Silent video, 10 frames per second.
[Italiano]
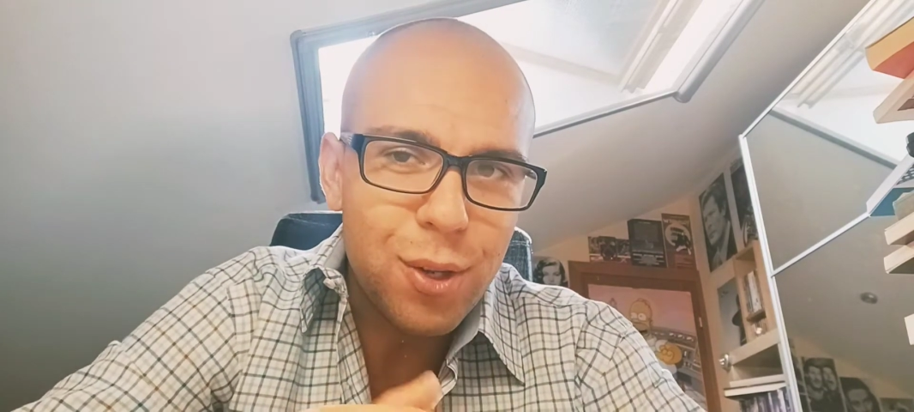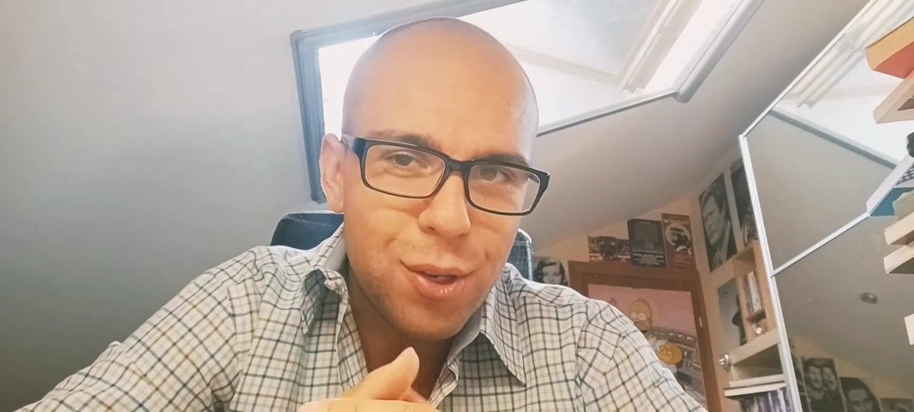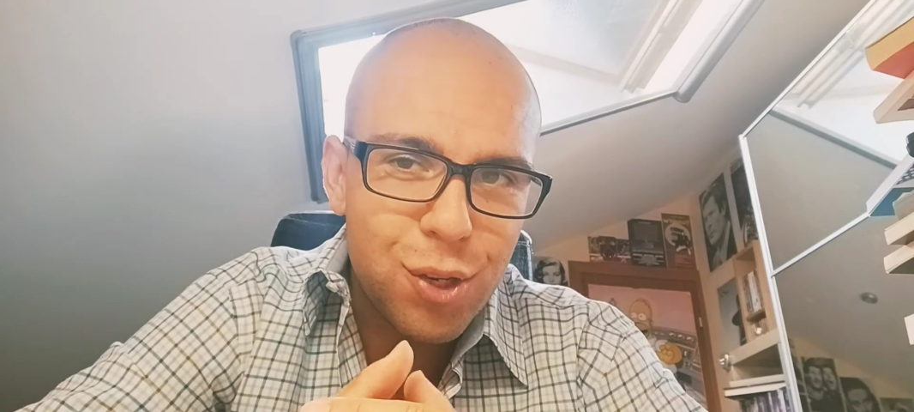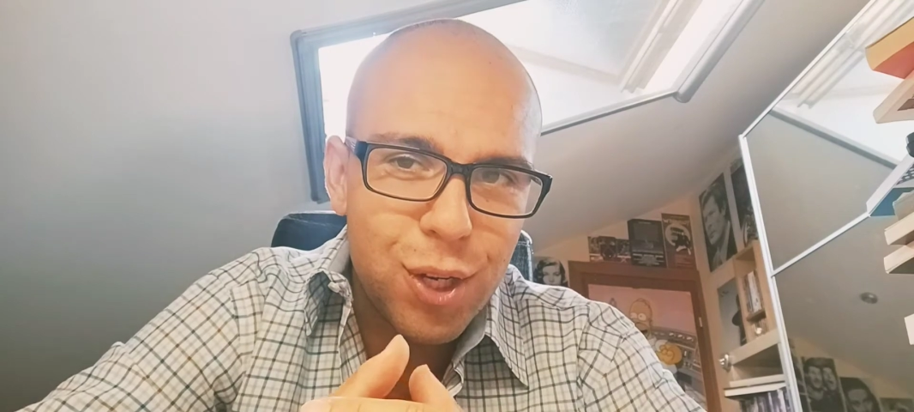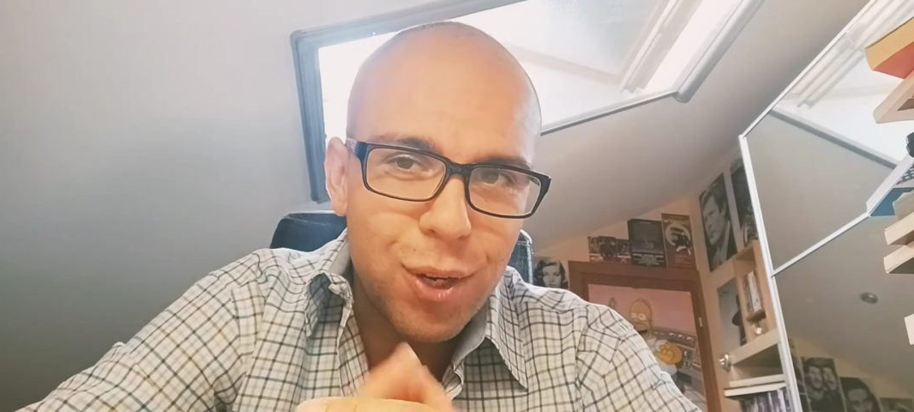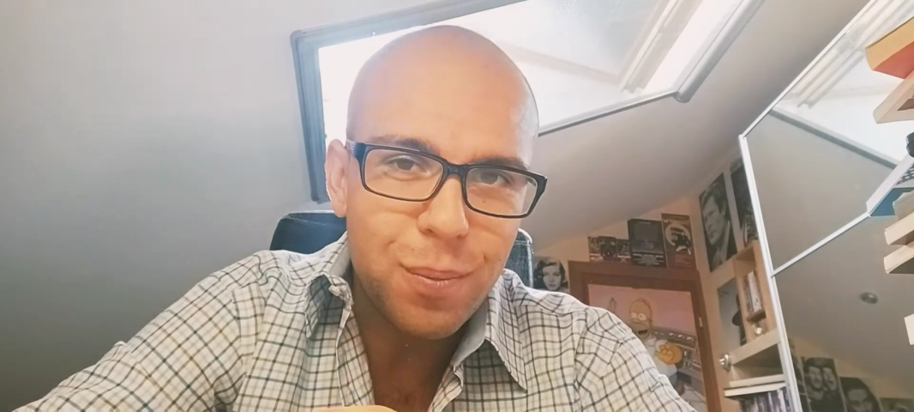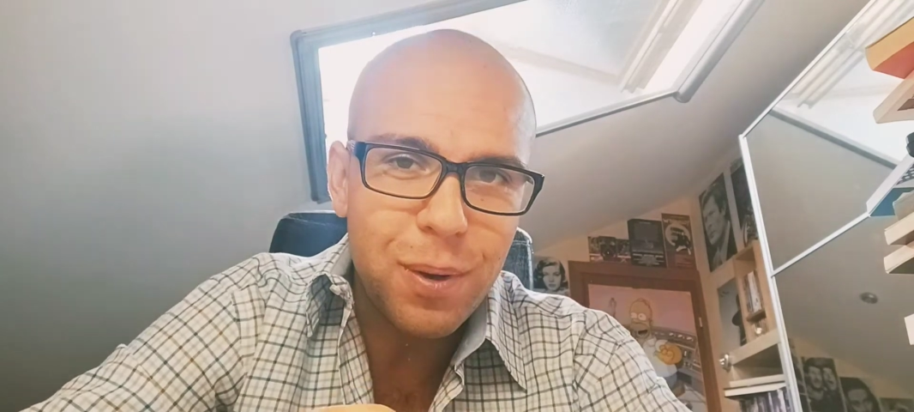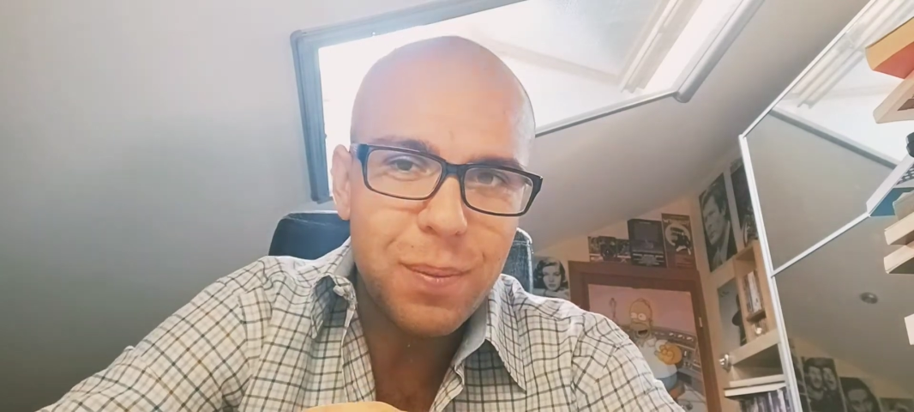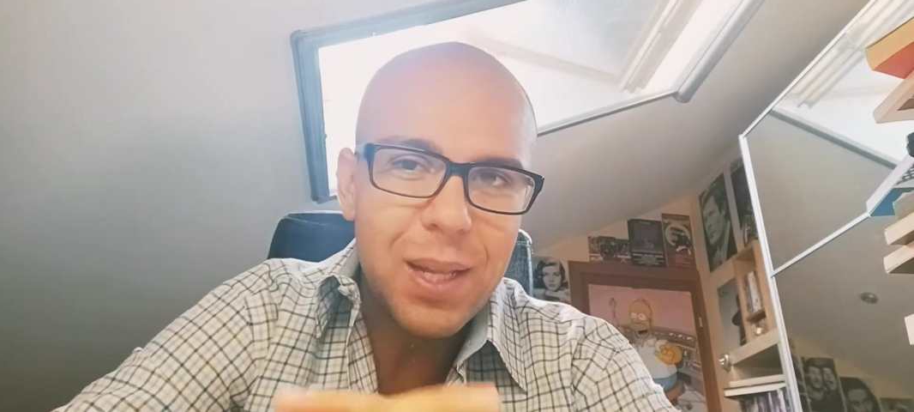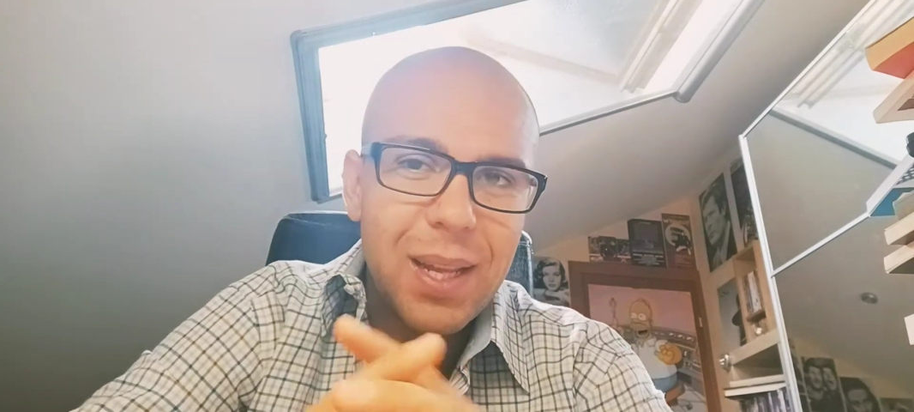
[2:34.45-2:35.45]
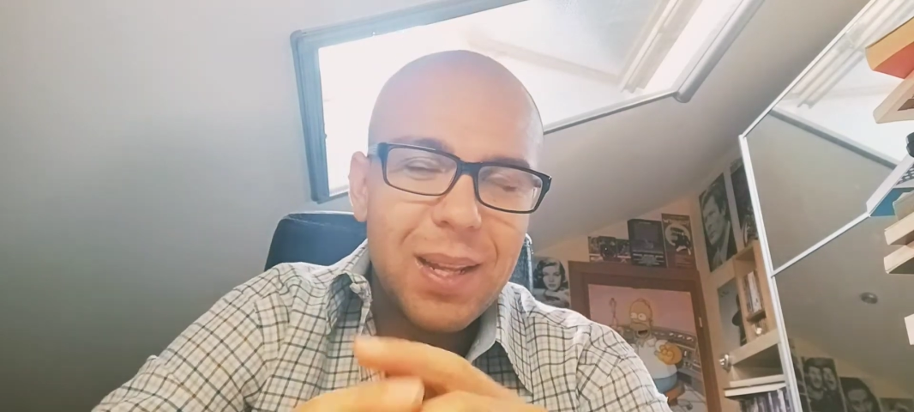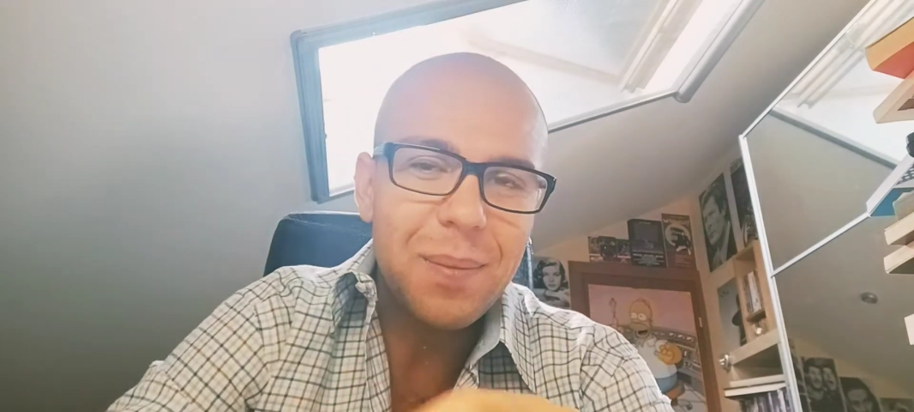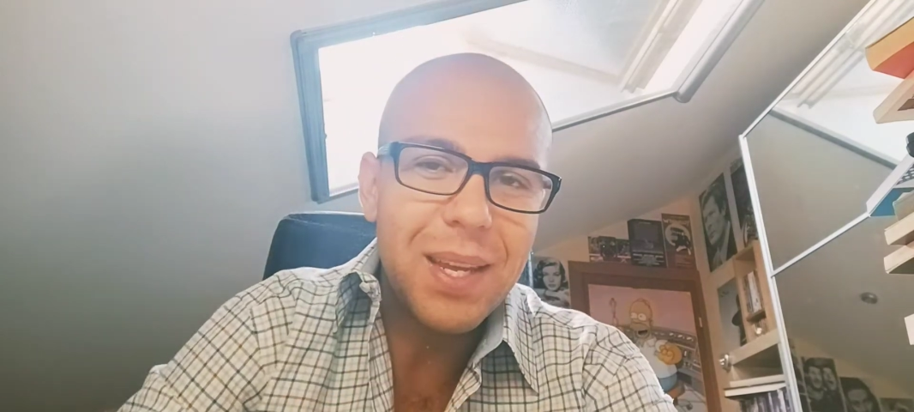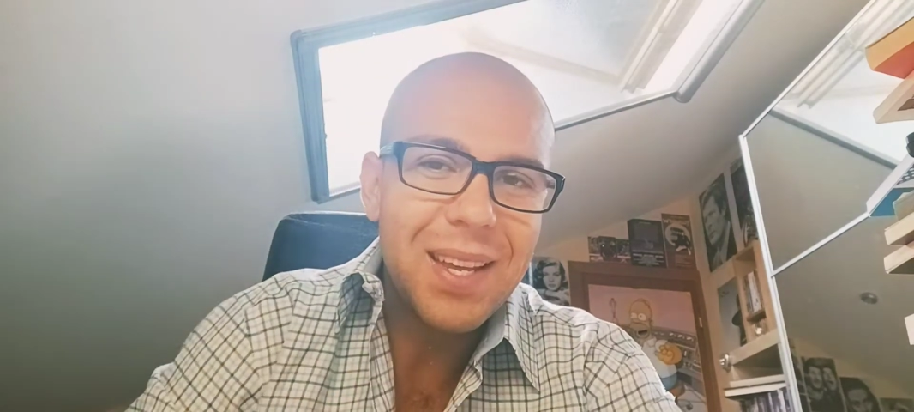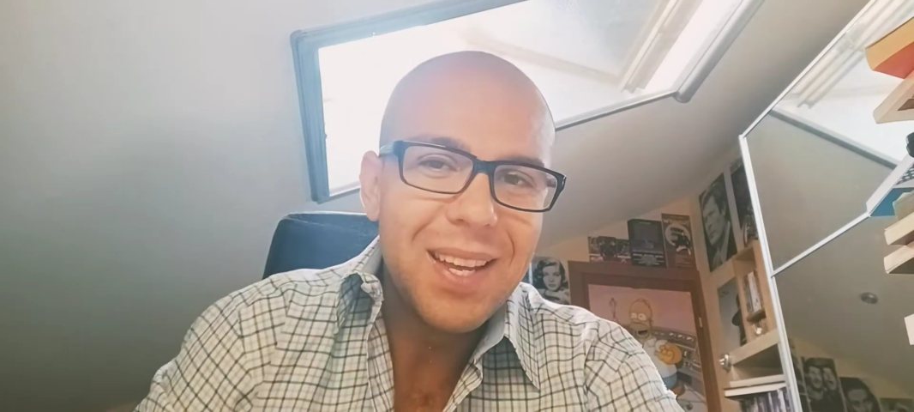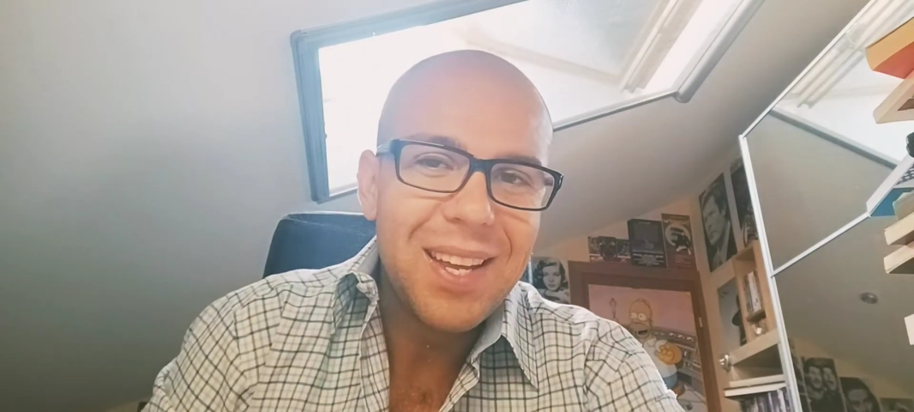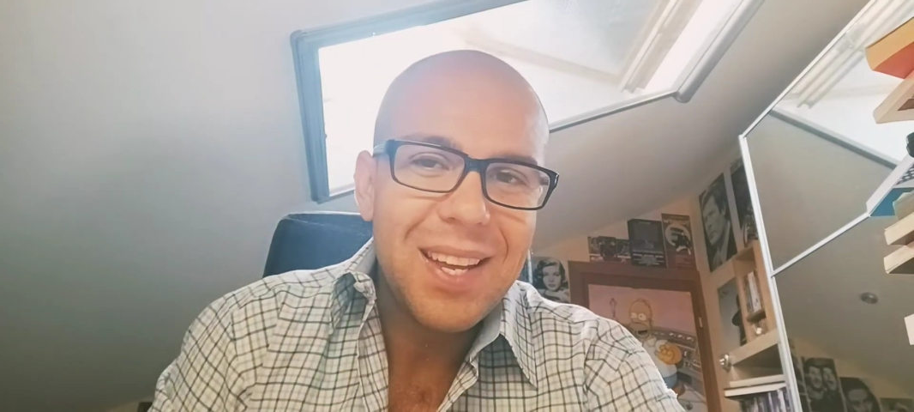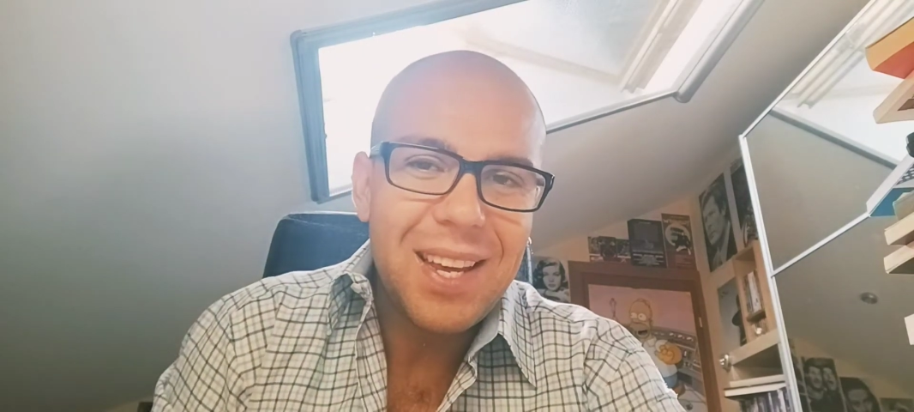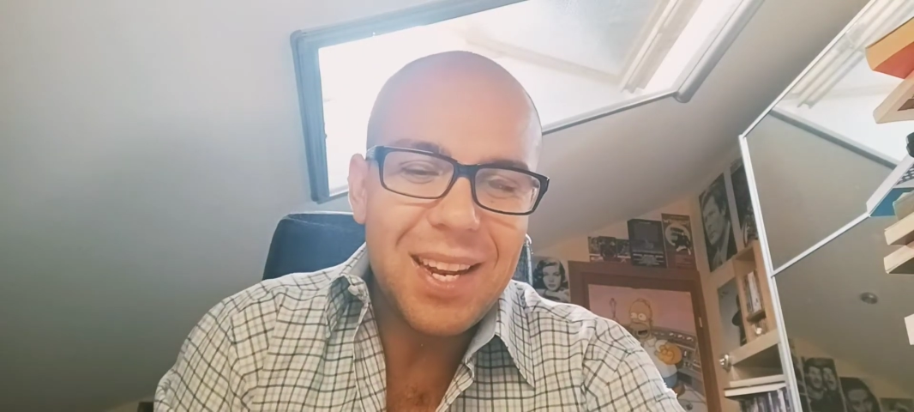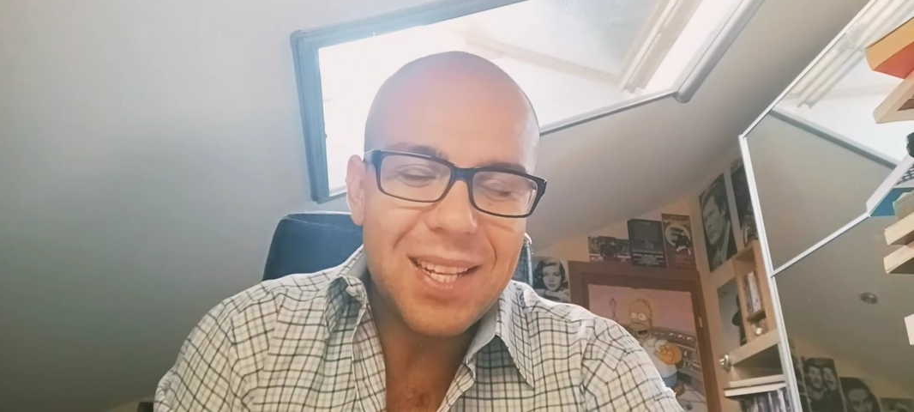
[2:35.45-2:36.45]
in giro, permettetemi
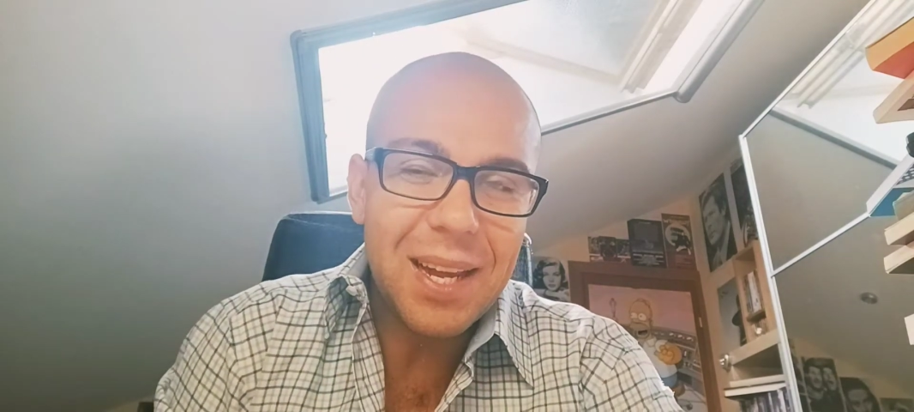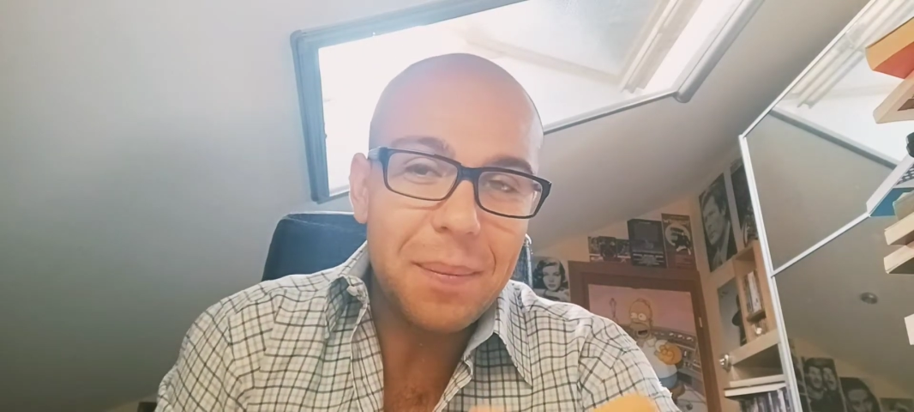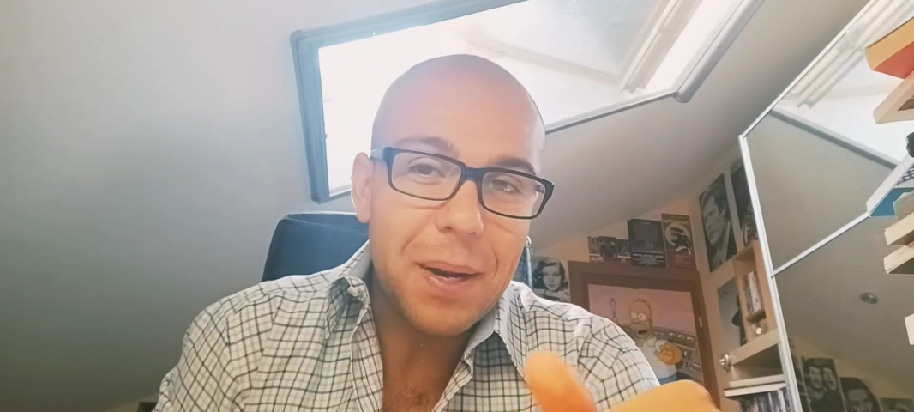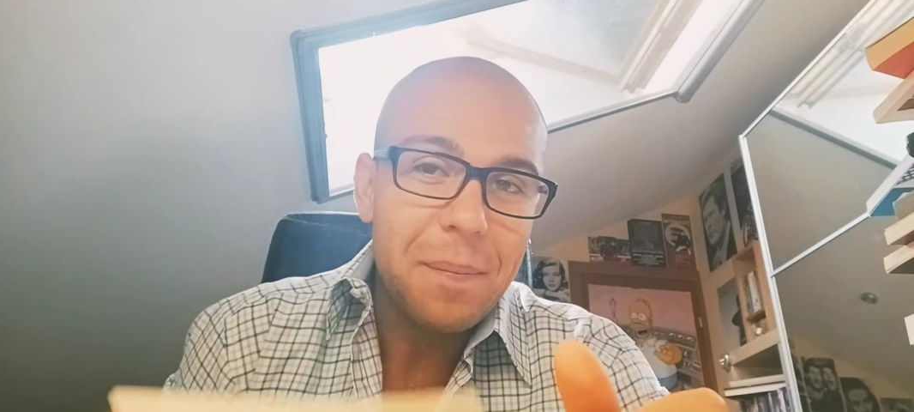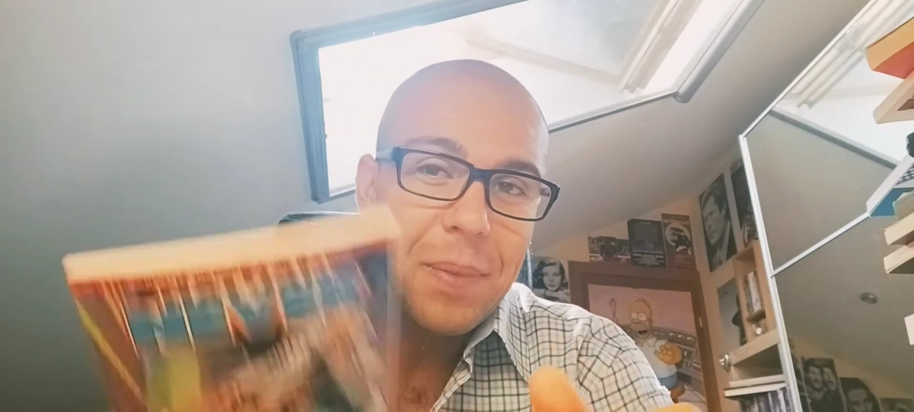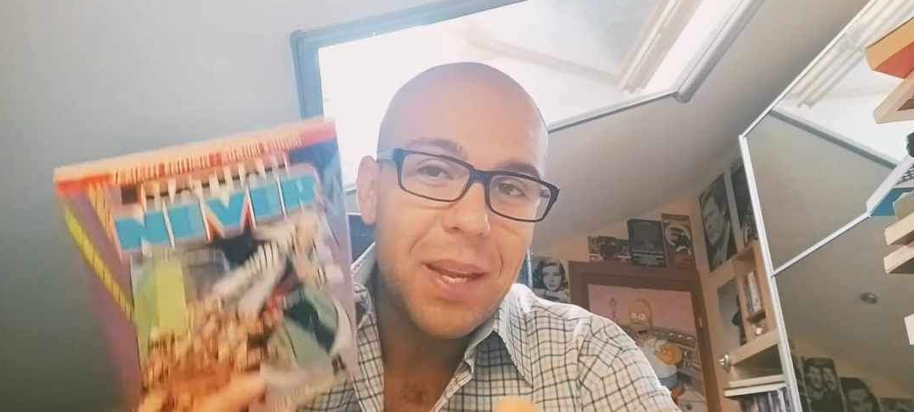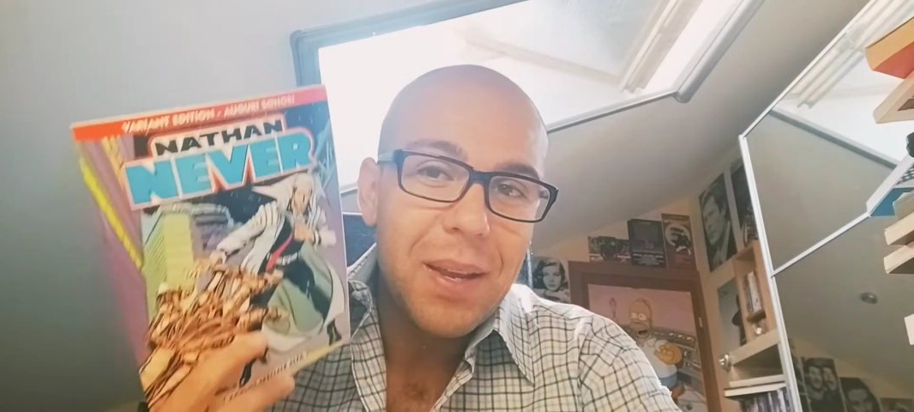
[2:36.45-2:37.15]
il termine.